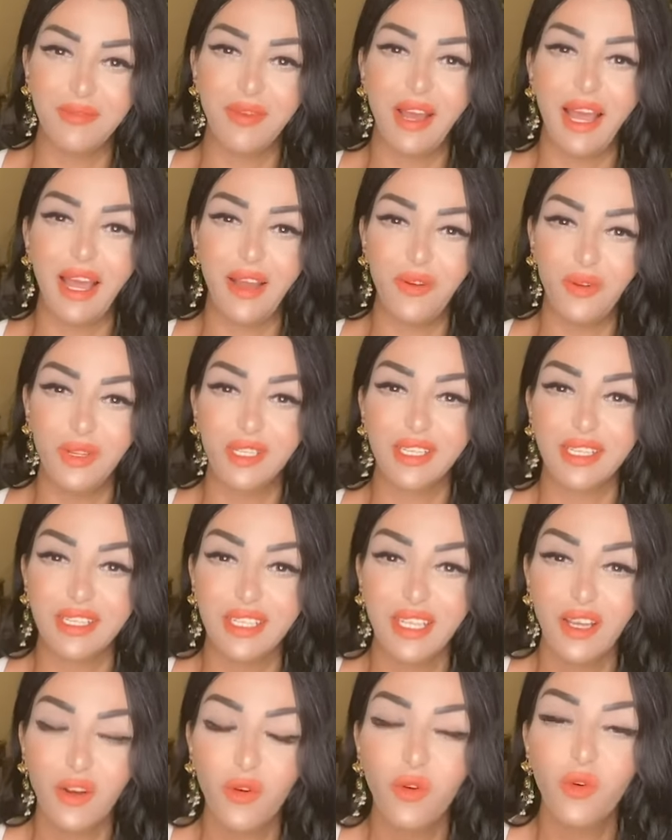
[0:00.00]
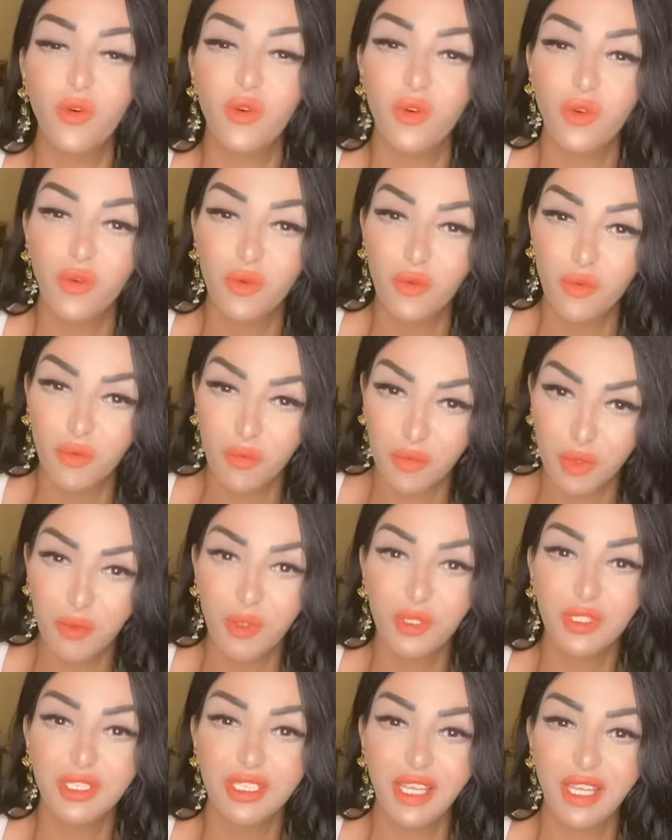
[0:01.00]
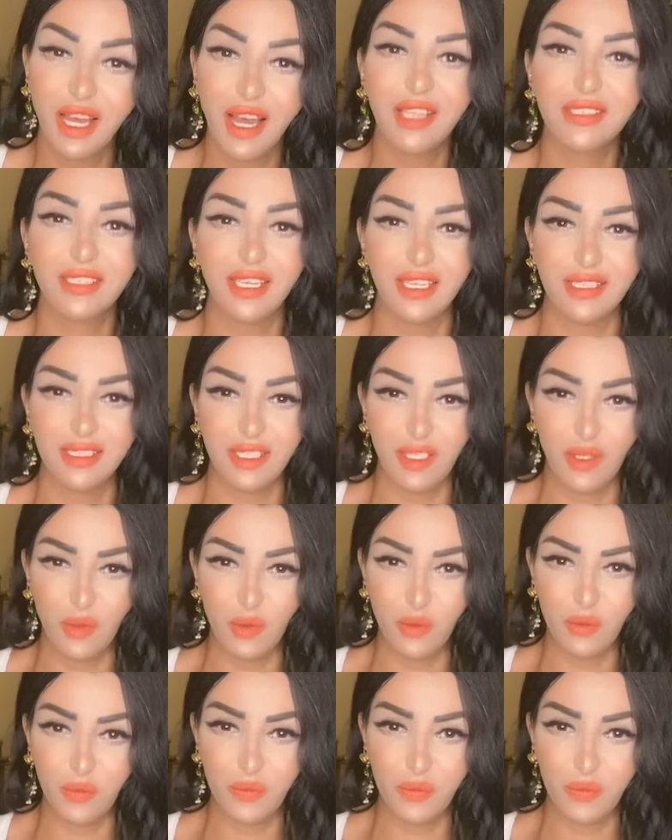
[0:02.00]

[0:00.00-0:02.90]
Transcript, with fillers: ما حاول يقنعه بمده قطع ديله